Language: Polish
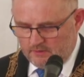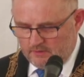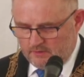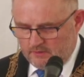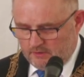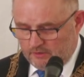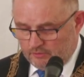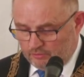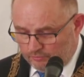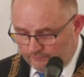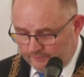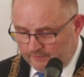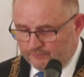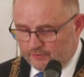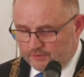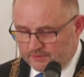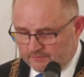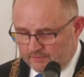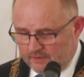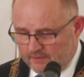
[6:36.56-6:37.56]
I tu we
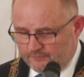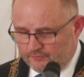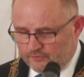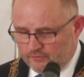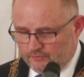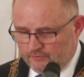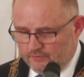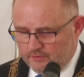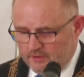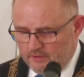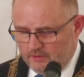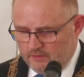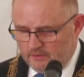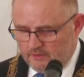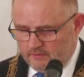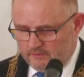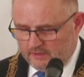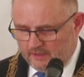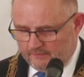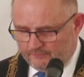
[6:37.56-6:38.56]
Włocławku
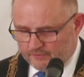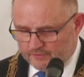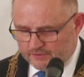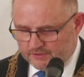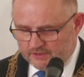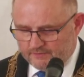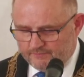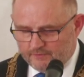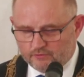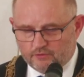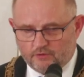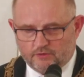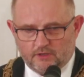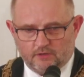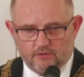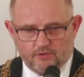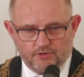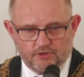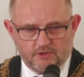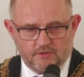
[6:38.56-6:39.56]
nawiązywał do
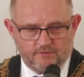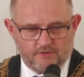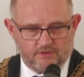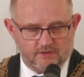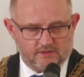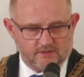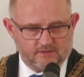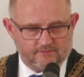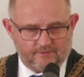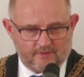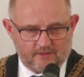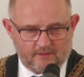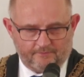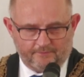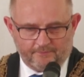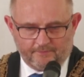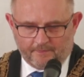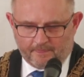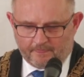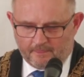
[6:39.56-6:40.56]
tego dziedzictwa,
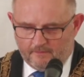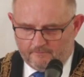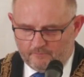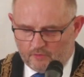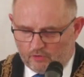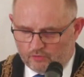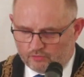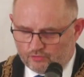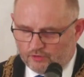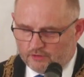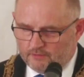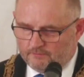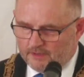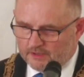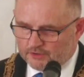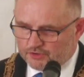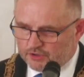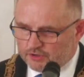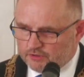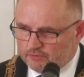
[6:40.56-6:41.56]
o którym
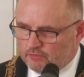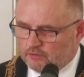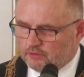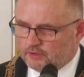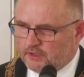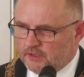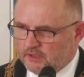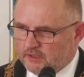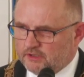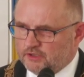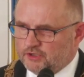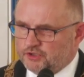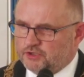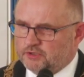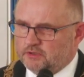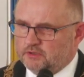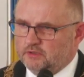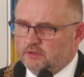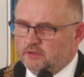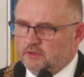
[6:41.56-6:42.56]
marzyło
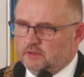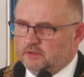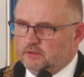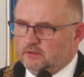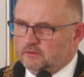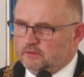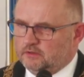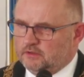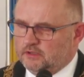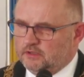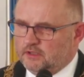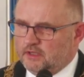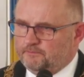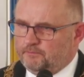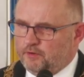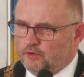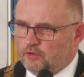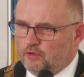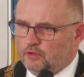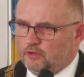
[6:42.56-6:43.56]
kiedyś tyle
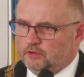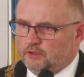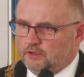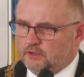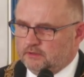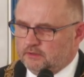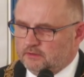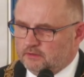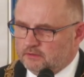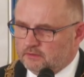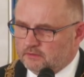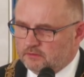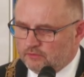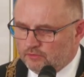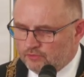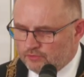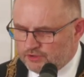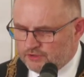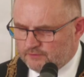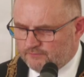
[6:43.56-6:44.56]
pokoleń
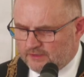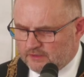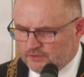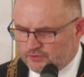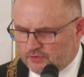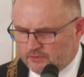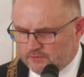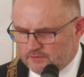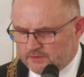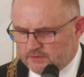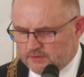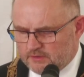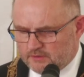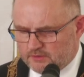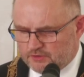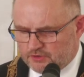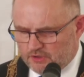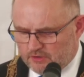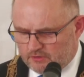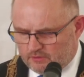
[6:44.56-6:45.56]
ludzi walczących,
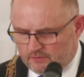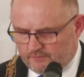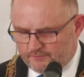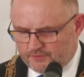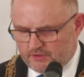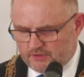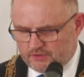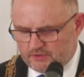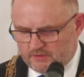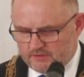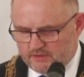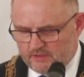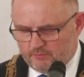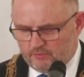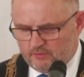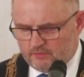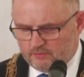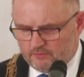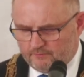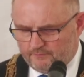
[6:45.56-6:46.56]
czy to w czasie
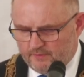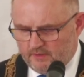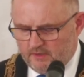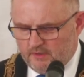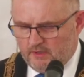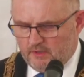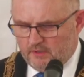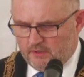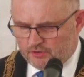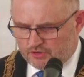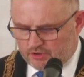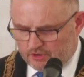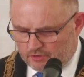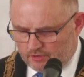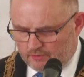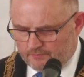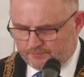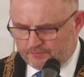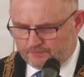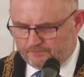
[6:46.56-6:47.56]
zaborów, czy
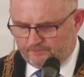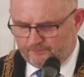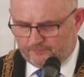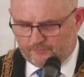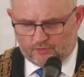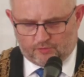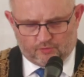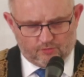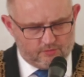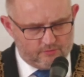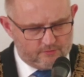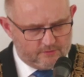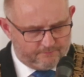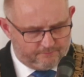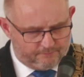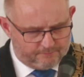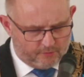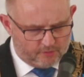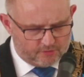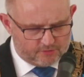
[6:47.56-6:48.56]
to tu
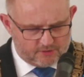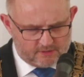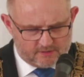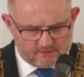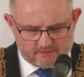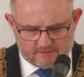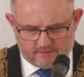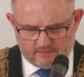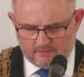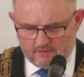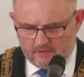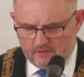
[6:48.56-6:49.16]
podczas